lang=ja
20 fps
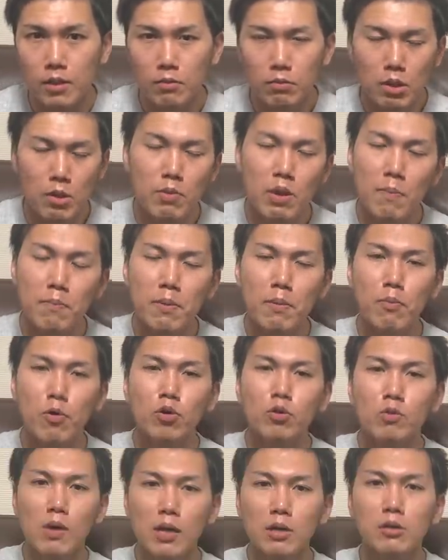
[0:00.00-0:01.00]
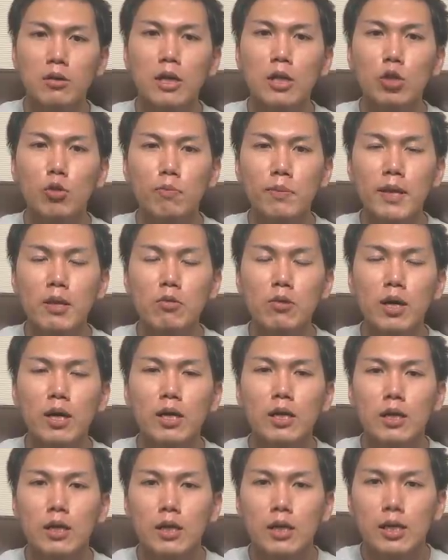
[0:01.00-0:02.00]
でもやっぱ僕はグランドピアノが
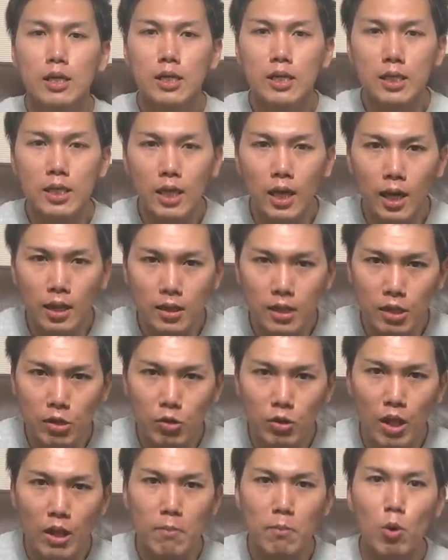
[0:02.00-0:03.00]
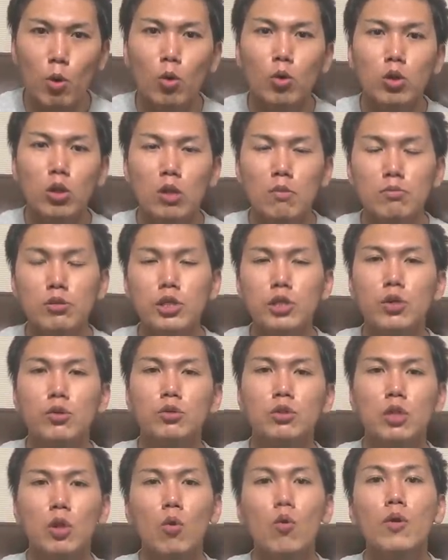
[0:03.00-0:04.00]
弾きたかったので、もう本当に無理を
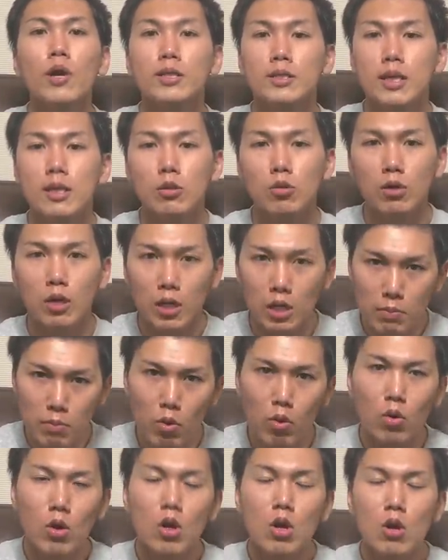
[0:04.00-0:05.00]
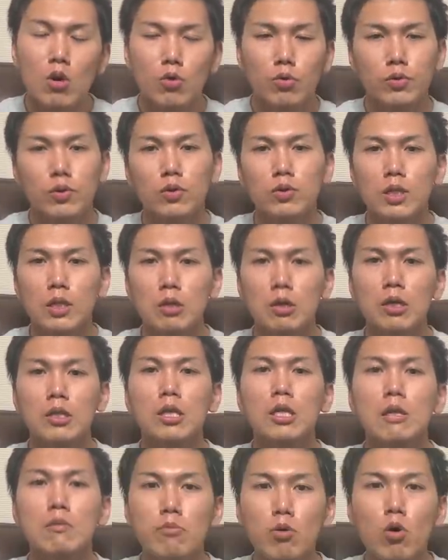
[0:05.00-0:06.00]
言って大家さんとかにも、不動産の
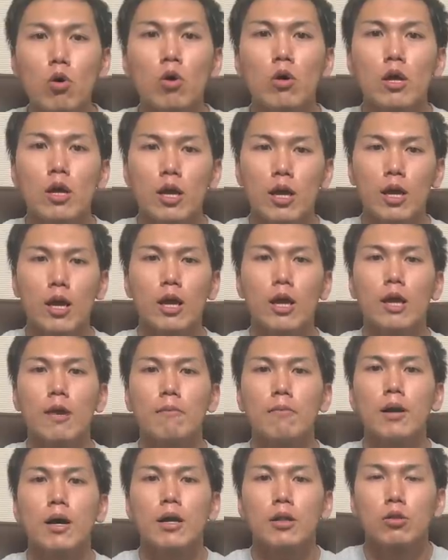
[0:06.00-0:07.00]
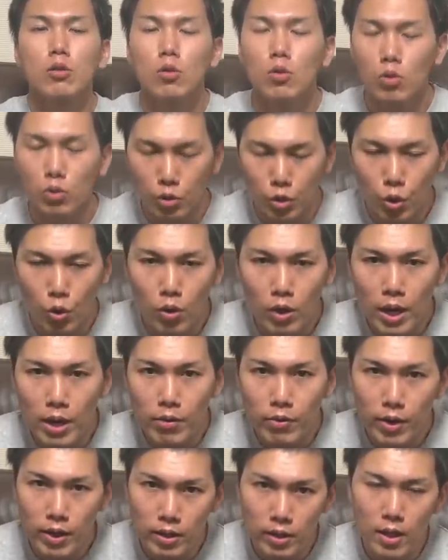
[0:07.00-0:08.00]
方にも、えー、まあ、えっと、了解
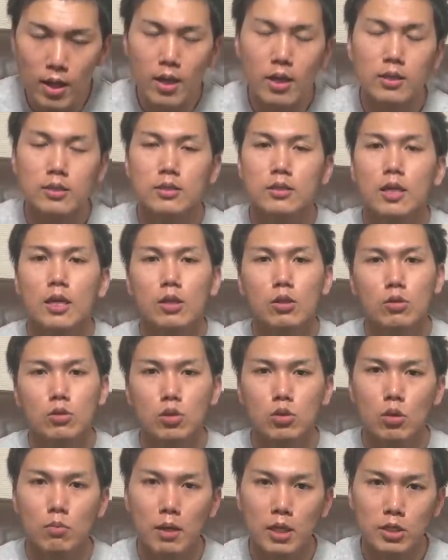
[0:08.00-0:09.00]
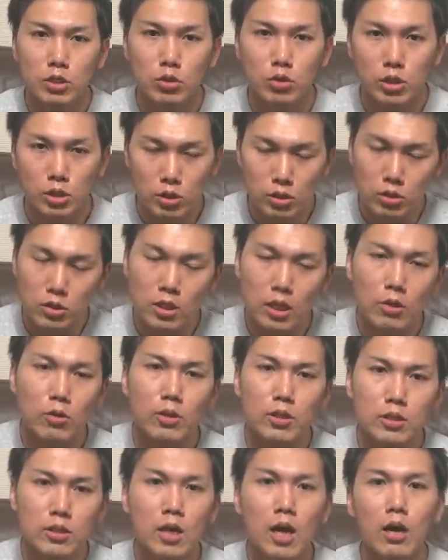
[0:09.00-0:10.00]
を得て、えっと、そのマンションに住んだの
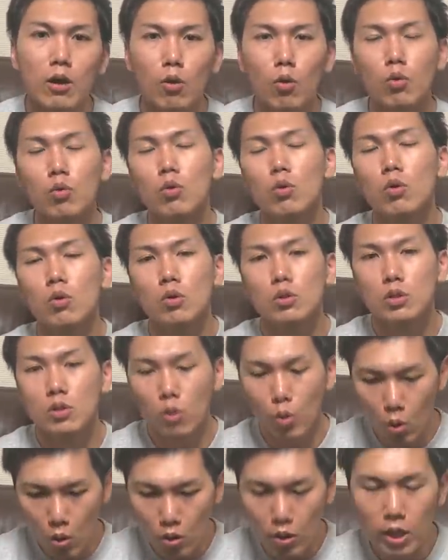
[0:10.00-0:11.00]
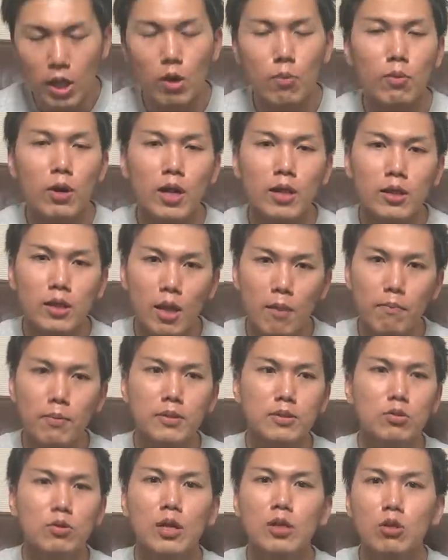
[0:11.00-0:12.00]
ですが、この OK をもらって、やっぱ
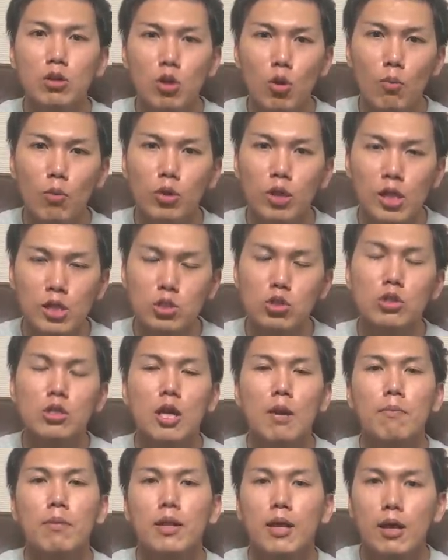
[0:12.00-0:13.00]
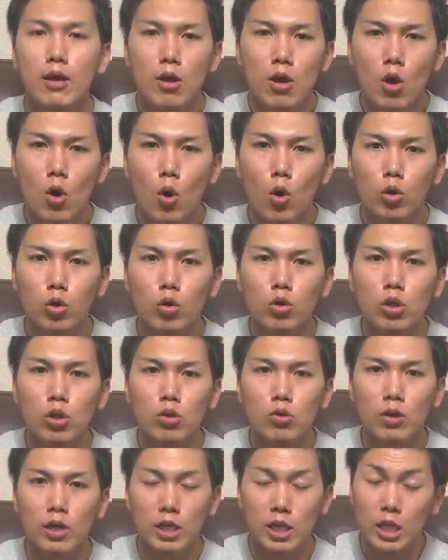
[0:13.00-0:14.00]
その後に思った以上にやっぱね、音っていう
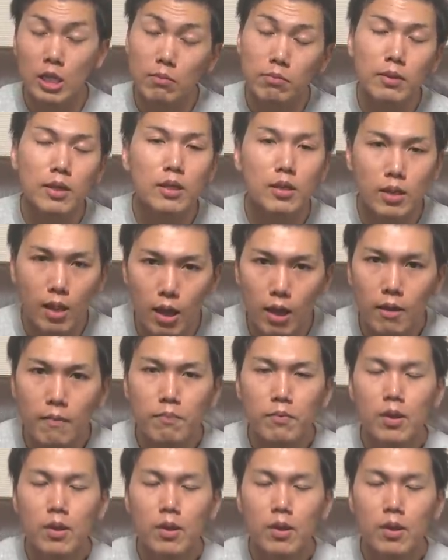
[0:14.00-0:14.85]
のが響いて、